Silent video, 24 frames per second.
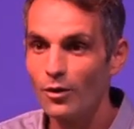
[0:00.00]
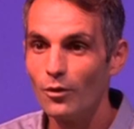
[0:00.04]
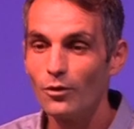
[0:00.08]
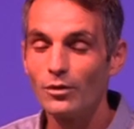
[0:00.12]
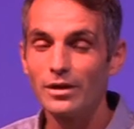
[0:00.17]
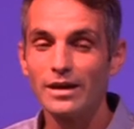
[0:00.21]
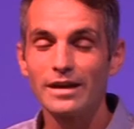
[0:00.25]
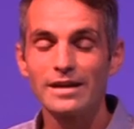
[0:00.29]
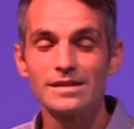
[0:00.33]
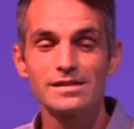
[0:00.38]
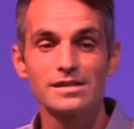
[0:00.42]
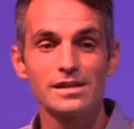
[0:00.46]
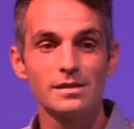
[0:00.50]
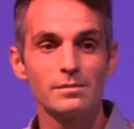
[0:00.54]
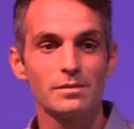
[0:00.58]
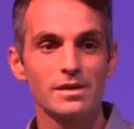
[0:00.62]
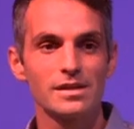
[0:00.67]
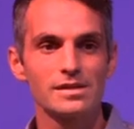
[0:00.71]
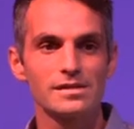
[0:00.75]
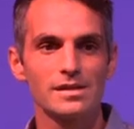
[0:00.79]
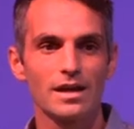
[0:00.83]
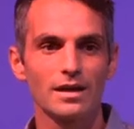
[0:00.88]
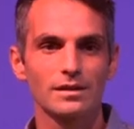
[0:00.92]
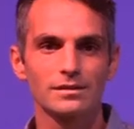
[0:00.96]
Oder dass
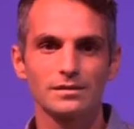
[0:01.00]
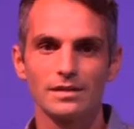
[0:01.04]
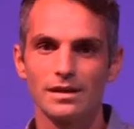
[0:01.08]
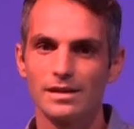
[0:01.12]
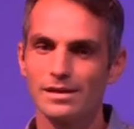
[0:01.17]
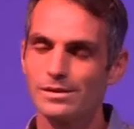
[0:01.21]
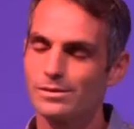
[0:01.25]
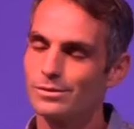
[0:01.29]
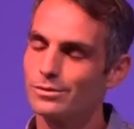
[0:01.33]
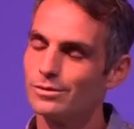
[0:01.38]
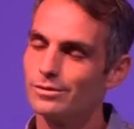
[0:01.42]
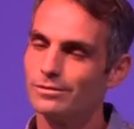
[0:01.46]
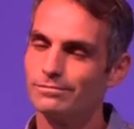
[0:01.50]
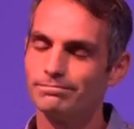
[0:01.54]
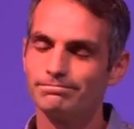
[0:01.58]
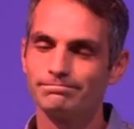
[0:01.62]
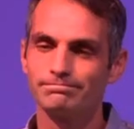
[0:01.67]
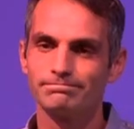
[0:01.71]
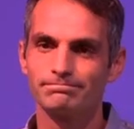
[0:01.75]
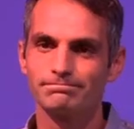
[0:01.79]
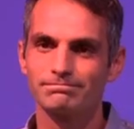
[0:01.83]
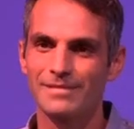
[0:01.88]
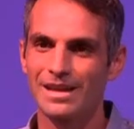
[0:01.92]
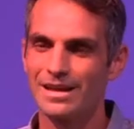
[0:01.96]
jemand sagt, also
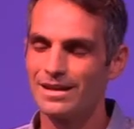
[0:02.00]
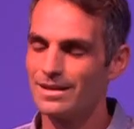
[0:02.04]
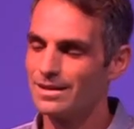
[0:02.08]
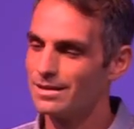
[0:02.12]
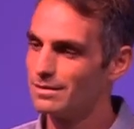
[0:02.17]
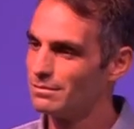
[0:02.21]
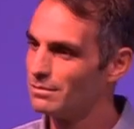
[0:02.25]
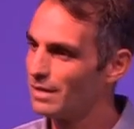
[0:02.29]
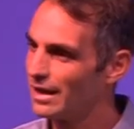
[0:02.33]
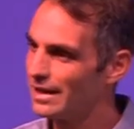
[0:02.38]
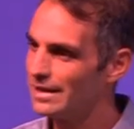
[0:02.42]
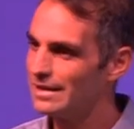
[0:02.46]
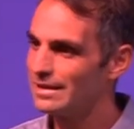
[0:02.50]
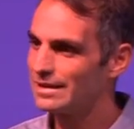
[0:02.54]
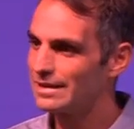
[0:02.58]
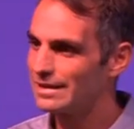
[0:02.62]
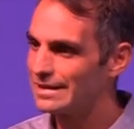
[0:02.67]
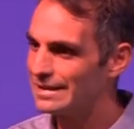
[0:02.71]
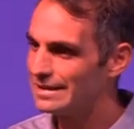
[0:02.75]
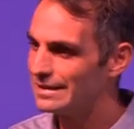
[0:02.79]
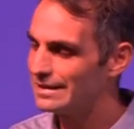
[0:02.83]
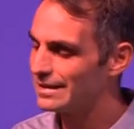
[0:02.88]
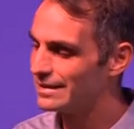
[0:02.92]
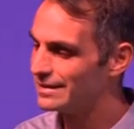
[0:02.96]
meine
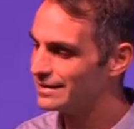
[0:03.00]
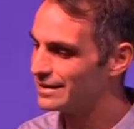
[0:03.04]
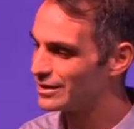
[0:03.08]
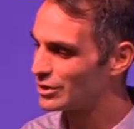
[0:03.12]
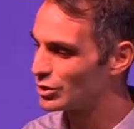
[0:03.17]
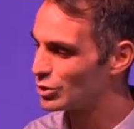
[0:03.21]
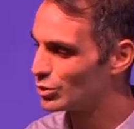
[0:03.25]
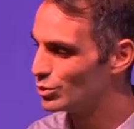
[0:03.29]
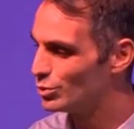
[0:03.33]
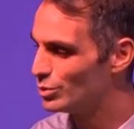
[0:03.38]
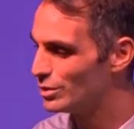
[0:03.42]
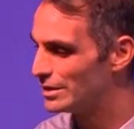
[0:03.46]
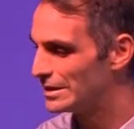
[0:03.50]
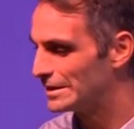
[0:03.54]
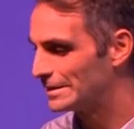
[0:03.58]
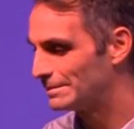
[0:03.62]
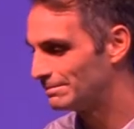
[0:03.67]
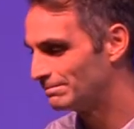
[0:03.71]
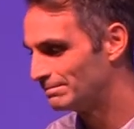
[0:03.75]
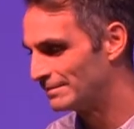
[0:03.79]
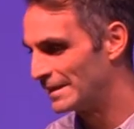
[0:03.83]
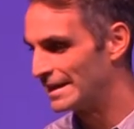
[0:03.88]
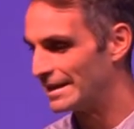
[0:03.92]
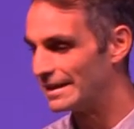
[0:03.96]
Kinder in der Schule,
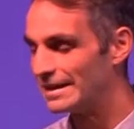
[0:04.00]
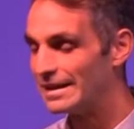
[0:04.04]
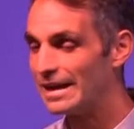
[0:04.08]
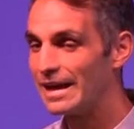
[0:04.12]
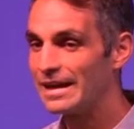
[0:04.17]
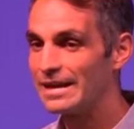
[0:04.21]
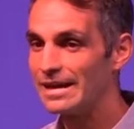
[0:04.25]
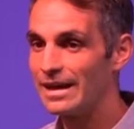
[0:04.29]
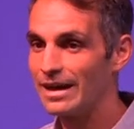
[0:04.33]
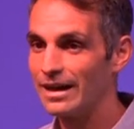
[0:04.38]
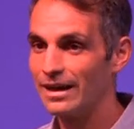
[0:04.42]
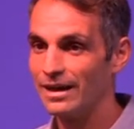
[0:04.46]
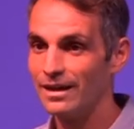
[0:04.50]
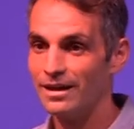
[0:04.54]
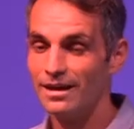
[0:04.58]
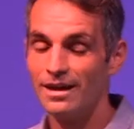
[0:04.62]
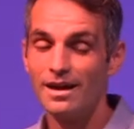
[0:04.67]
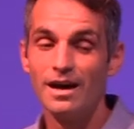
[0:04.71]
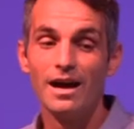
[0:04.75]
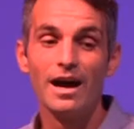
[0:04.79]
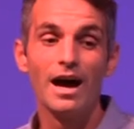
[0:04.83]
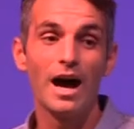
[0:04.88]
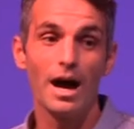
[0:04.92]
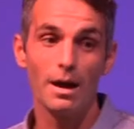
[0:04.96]
naja,
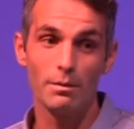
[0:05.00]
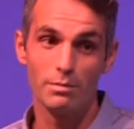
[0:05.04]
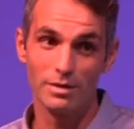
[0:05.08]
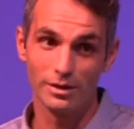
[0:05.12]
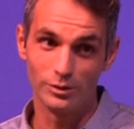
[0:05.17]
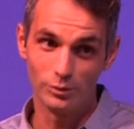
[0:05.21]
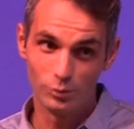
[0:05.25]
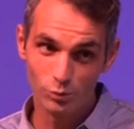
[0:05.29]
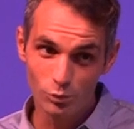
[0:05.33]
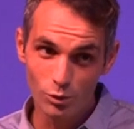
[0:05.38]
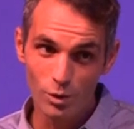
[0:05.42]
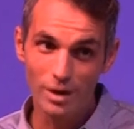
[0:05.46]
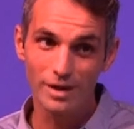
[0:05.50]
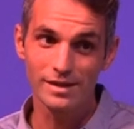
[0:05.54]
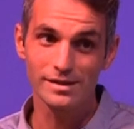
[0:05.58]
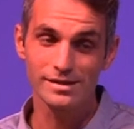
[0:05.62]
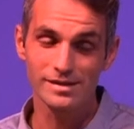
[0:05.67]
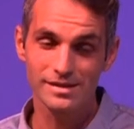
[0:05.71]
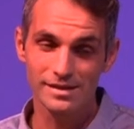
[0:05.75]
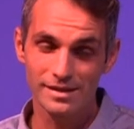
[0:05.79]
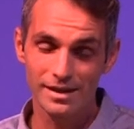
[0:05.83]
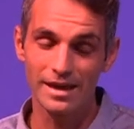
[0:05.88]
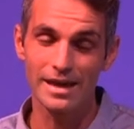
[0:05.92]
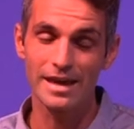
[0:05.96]
aber du
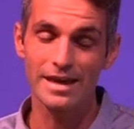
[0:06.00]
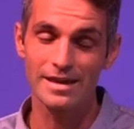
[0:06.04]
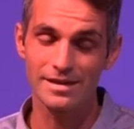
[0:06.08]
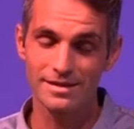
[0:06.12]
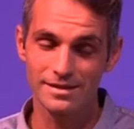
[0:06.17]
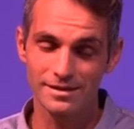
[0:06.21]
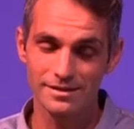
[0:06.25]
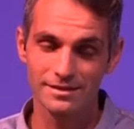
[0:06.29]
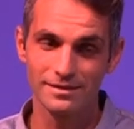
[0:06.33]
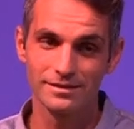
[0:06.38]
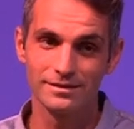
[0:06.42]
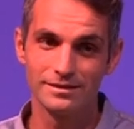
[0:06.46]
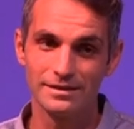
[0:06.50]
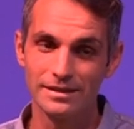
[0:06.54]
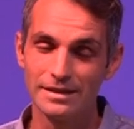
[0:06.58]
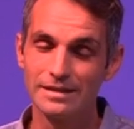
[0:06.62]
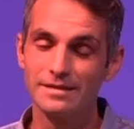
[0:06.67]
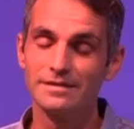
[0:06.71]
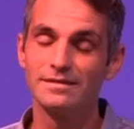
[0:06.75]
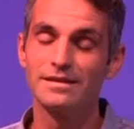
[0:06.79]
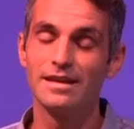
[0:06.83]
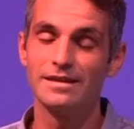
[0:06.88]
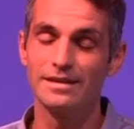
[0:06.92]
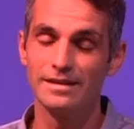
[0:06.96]
hast ja echt die
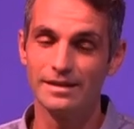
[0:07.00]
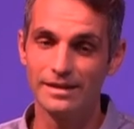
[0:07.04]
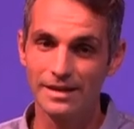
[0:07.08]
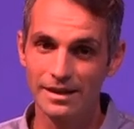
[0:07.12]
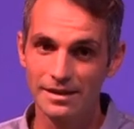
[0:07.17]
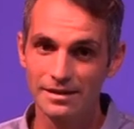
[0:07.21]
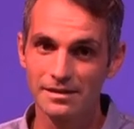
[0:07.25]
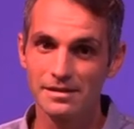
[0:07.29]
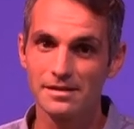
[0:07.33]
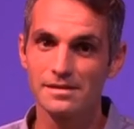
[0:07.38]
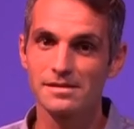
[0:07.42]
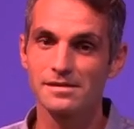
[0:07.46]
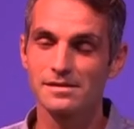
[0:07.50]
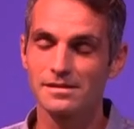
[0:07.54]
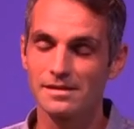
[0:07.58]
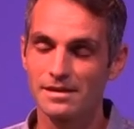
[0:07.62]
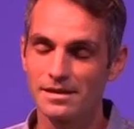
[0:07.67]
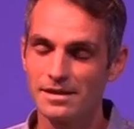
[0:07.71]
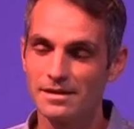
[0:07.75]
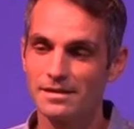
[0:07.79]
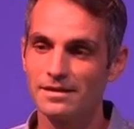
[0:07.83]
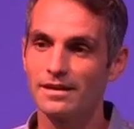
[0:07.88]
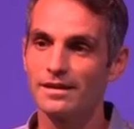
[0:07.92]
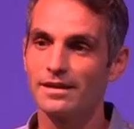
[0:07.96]
intelligentesten
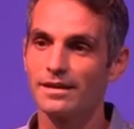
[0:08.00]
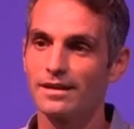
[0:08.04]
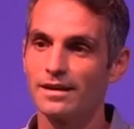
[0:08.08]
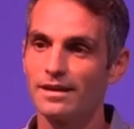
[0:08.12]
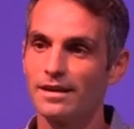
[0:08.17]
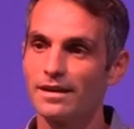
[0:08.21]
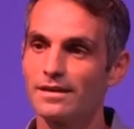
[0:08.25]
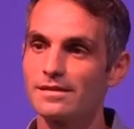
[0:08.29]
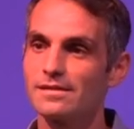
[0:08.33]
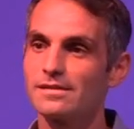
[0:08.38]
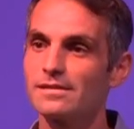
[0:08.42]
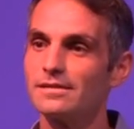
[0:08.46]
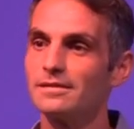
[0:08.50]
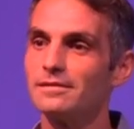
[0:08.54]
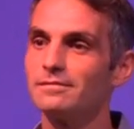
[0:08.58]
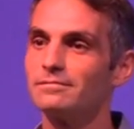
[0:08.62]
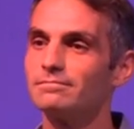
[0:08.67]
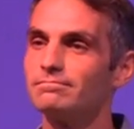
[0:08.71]
Kinder der Klasse.